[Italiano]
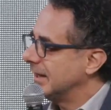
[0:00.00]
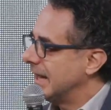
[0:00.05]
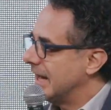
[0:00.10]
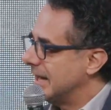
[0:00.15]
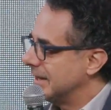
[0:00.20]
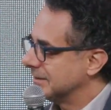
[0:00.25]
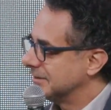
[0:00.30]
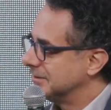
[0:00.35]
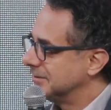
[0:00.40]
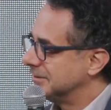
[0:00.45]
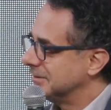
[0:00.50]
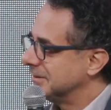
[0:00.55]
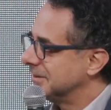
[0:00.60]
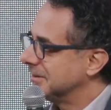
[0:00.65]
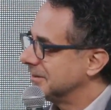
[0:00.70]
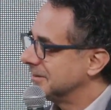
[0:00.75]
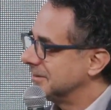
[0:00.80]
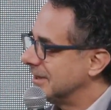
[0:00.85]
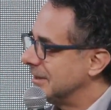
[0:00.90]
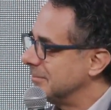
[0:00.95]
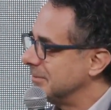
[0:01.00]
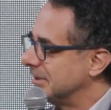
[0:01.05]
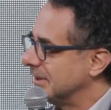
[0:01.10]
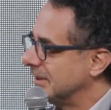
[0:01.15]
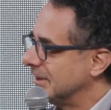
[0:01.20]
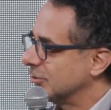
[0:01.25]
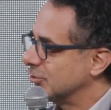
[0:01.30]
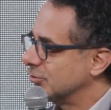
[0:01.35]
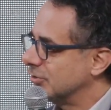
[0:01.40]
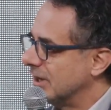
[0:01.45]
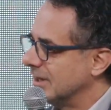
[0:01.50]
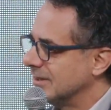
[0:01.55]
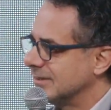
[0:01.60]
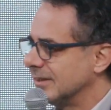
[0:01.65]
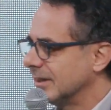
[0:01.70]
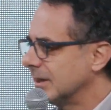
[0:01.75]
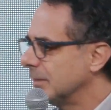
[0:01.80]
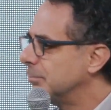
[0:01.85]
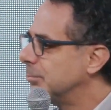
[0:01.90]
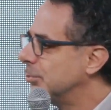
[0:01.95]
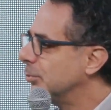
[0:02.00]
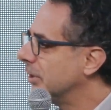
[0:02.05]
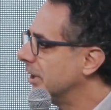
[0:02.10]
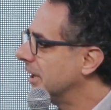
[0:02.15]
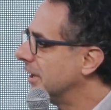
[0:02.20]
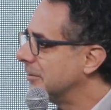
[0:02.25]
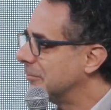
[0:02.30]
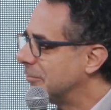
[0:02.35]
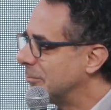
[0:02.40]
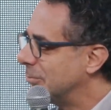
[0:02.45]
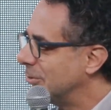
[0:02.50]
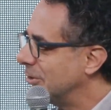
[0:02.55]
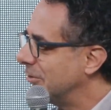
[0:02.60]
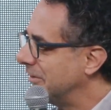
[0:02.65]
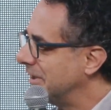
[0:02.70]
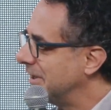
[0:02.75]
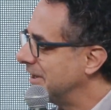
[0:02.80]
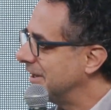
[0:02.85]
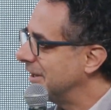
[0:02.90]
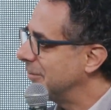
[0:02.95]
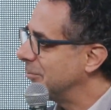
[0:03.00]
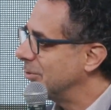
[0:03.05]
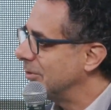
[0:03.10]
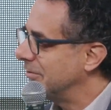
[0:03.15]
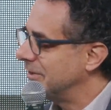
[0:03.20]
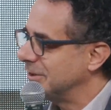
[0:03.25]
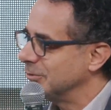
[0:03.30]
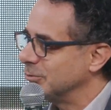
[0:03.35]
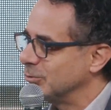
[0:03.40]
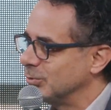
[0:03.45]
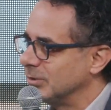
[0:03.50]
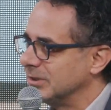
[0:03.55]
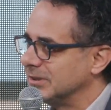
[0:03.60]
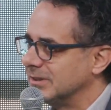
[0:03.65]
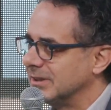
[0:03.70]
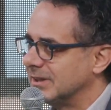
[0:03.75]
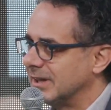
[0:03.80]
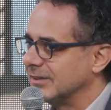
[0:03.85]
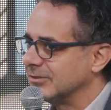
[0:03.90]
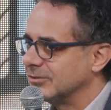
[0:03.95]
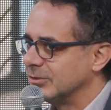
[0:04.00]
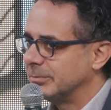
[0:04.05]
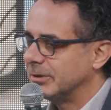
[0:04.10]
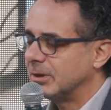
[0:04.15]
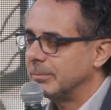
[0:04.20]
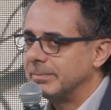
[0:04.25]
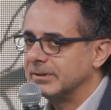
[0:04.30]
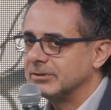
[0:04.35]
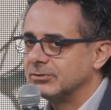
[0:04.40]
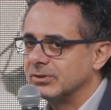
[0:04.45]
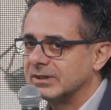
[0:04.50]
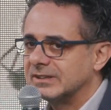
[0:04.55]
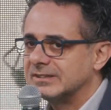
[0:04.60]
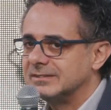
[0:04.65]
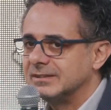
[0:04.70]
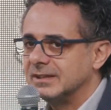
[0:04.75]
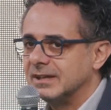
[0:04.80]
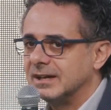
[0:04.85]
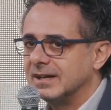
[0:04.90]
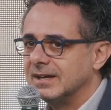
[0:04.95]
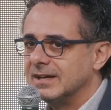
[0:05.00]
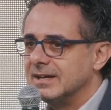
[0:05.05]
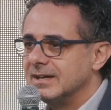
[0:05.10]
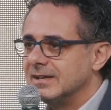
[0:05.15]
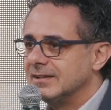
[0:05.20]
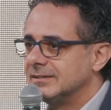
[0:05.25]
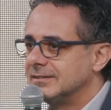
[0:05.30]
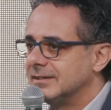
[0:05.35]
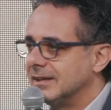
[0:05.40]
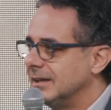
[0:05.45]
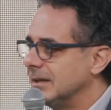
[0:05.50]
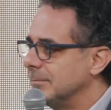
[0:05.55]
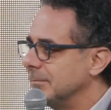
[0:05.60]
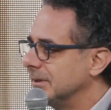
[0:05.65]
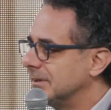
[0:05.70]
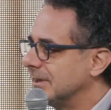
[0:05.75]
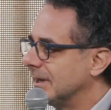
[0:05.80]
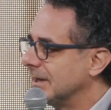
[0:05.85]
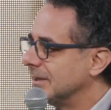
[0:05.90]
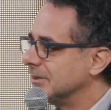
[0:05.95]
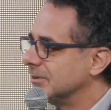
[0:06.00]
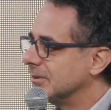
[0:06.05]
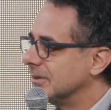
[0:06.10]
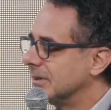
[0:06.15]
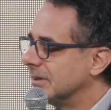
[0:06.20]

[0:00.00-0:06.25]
l'arte tramite la scienza, che pure può avere, può avere un suo interesse, però penso che sia Dare sia nuovi limitato. strumenti,